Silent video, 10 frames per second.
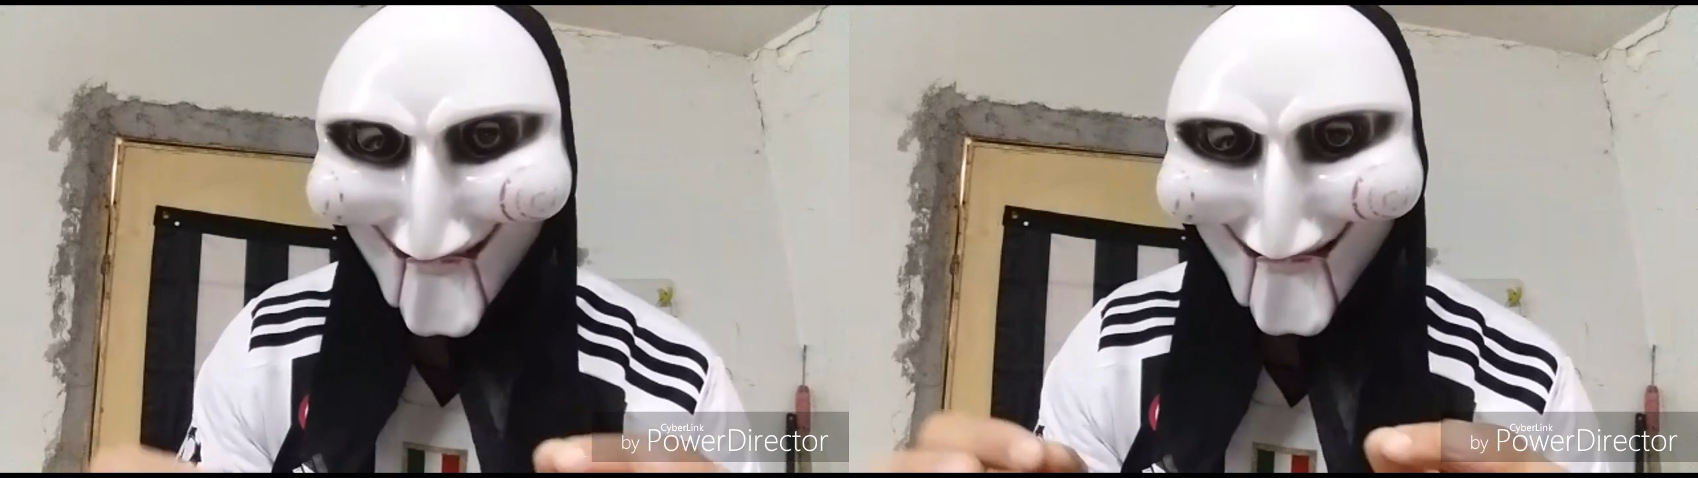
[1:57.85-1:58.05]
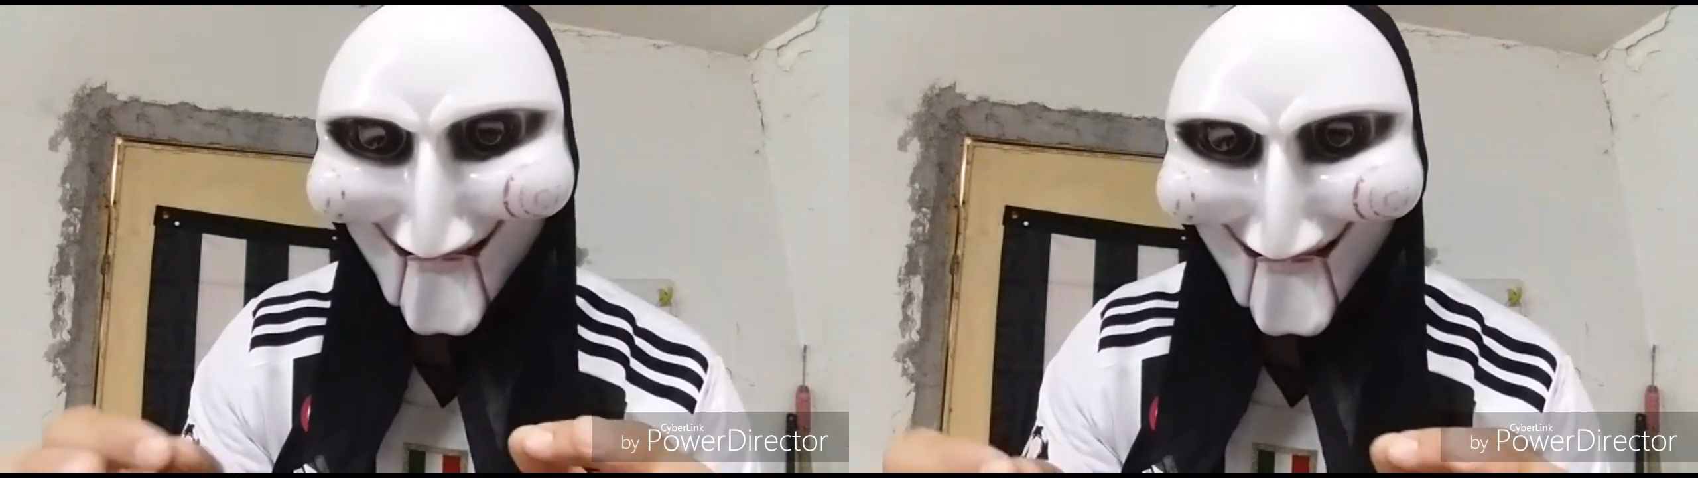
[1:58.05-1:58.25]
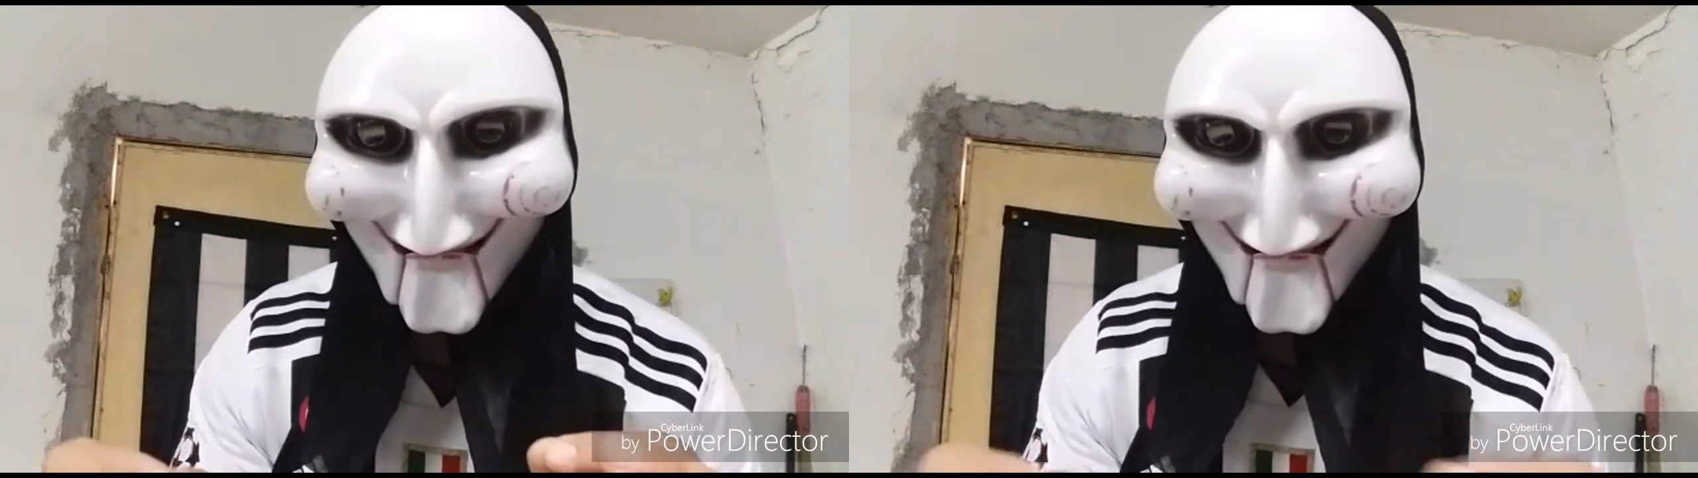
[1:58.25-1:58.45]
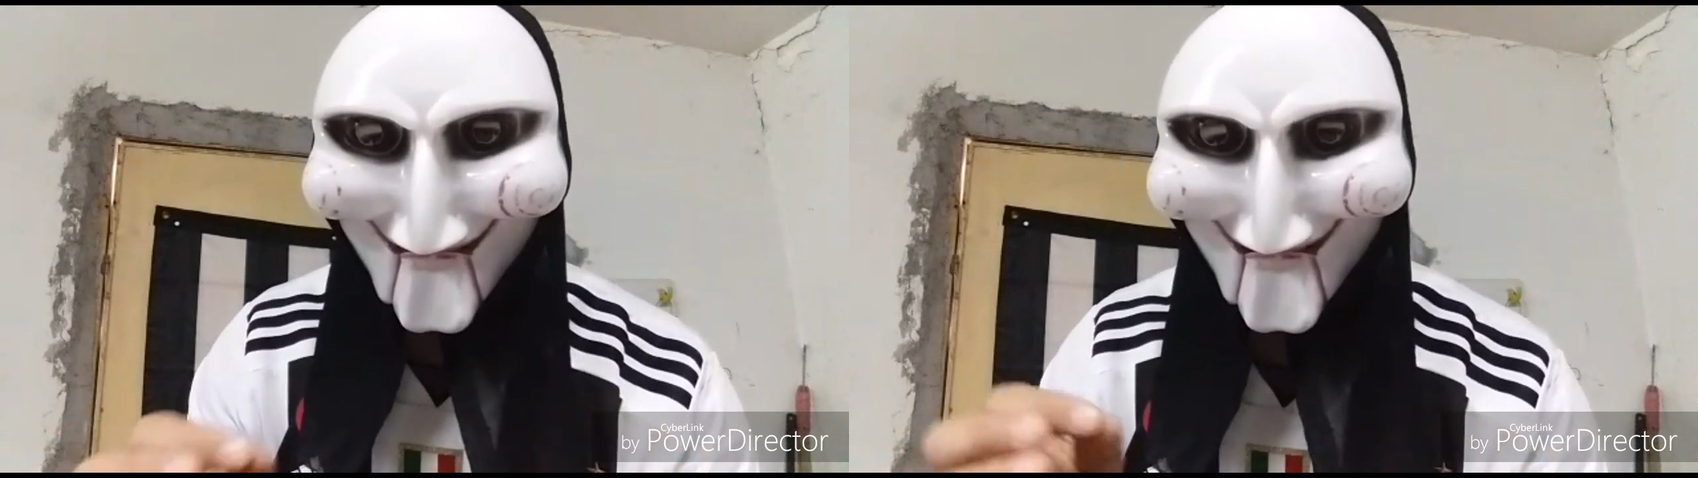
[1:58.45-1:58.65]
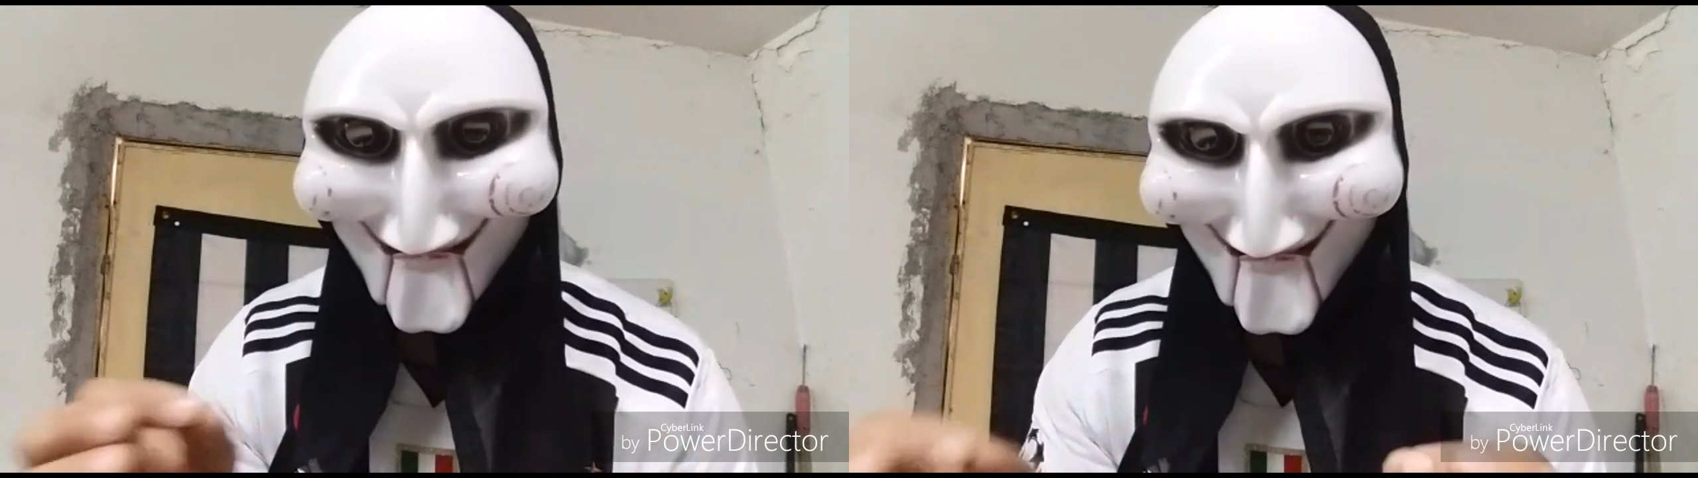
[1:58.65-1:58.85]

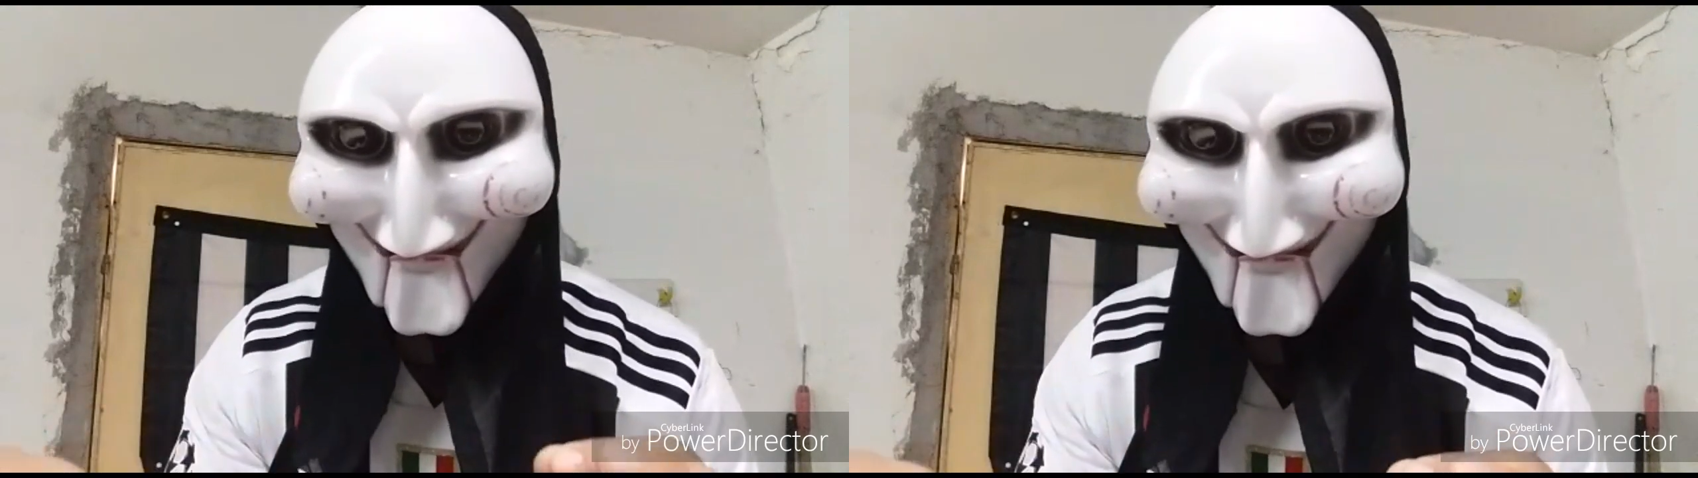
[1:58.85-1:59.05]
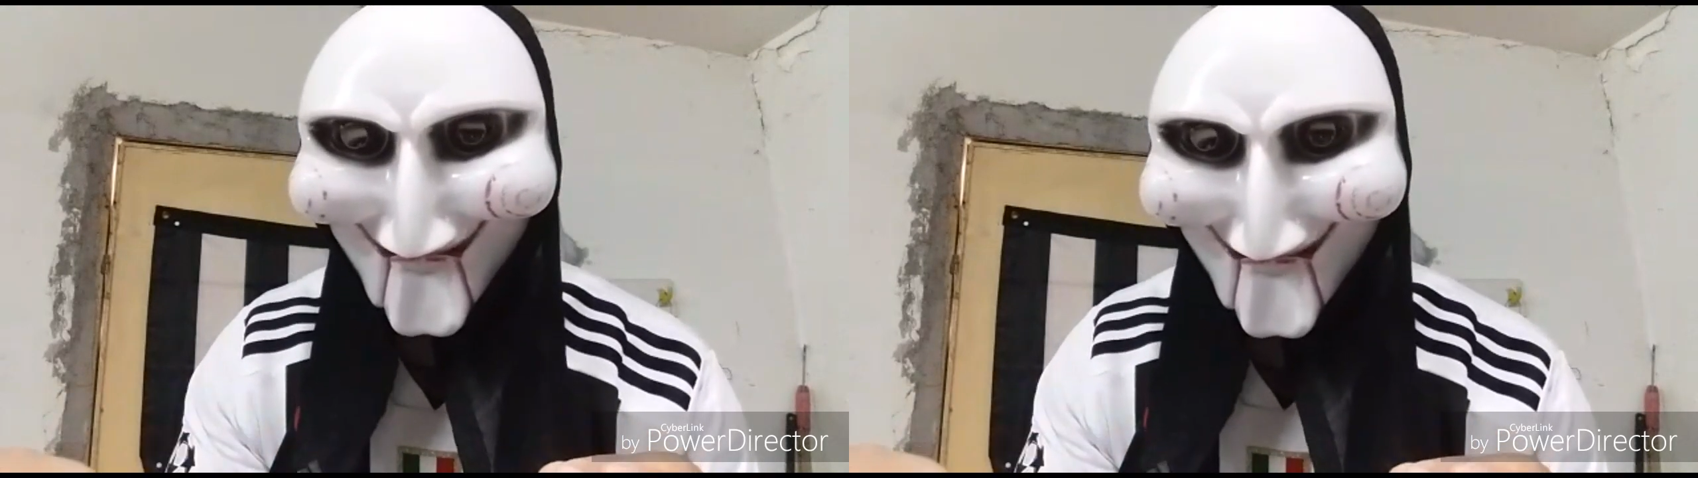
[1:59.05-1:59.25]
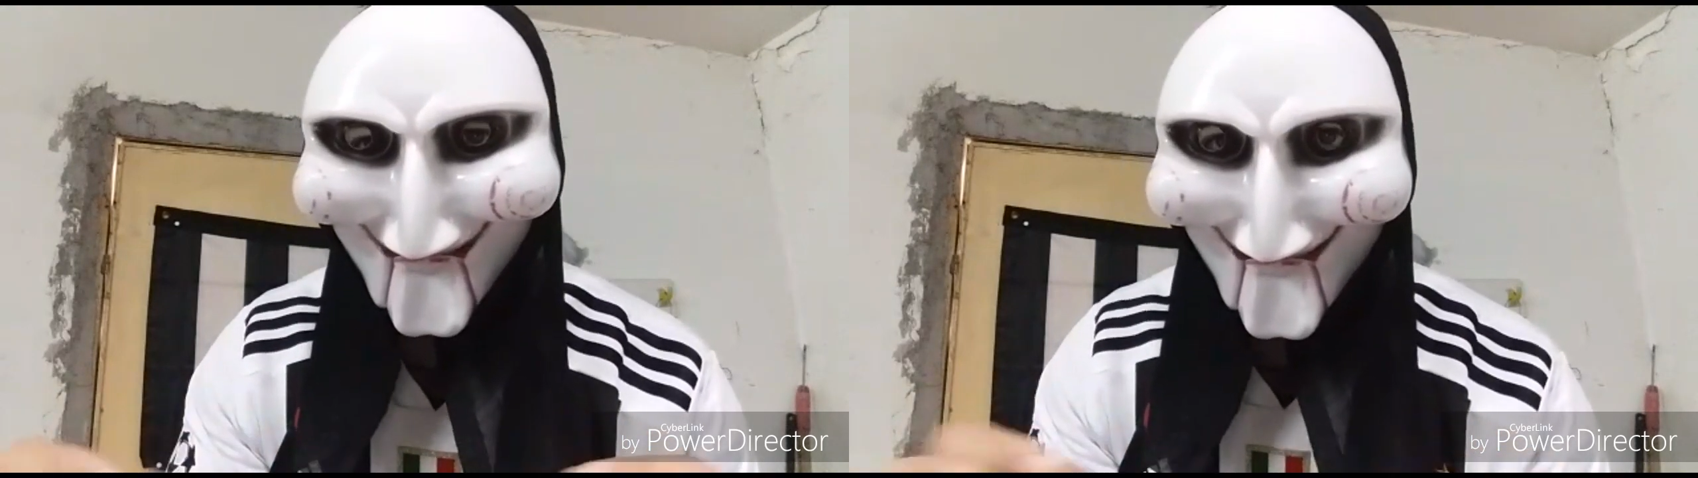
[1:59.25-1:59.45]
saltasse questa cosa,